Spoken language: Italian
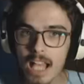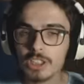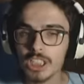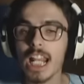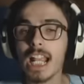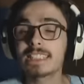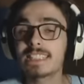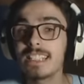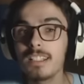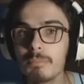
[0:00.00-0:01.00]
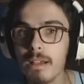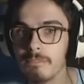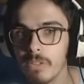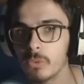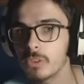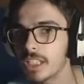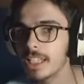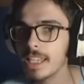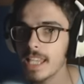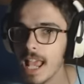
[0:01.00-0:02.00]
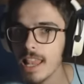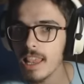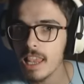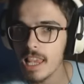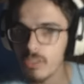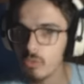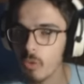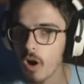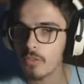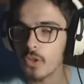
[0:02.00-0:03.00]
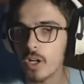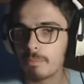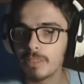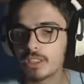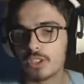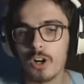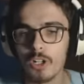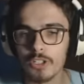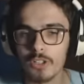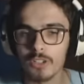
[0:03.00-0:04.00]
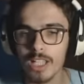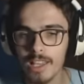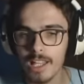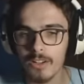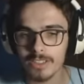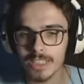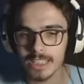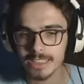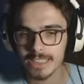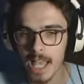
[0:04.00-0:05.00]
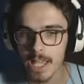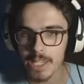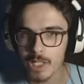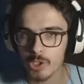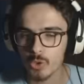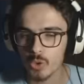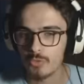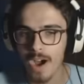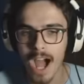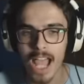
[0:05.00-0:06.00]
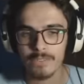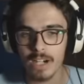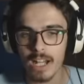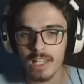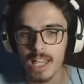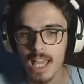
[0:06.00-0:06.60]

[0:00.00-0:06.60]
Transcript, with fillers: Ciao ragazzi, benvenuti nel nuovo episodio della nostra serie Survival